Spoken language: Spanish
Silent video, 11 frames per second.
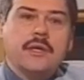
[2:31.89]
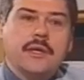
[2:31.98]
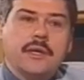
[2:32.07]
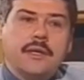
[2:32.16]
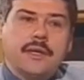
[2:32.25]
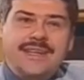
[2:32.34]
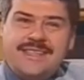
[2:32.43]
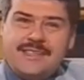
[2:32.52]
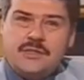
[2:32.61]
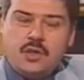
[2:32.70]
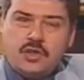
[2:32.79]
eh,
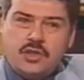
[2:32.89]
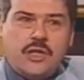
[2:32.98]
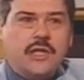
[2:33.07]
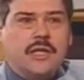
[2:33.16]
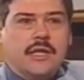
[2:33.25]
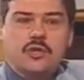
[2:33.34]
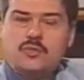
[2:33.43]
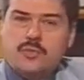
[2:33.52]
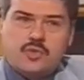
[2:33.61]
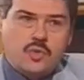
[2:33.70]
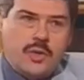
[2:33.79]
las doctrinas, los
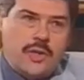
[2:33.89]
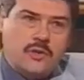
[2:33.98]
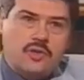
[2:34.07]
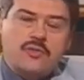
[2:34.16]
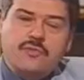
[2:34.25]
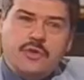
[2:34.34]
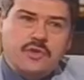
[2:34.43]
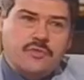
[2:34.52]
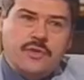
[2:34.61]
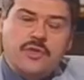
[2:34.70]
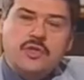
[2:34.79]
postulados
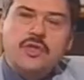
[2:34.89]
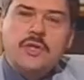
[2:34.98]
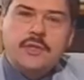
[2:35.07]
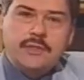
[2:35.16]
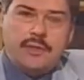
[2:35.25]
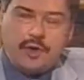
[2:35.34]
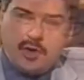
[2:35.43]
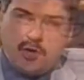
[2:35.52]
filosóficos de lo que eh,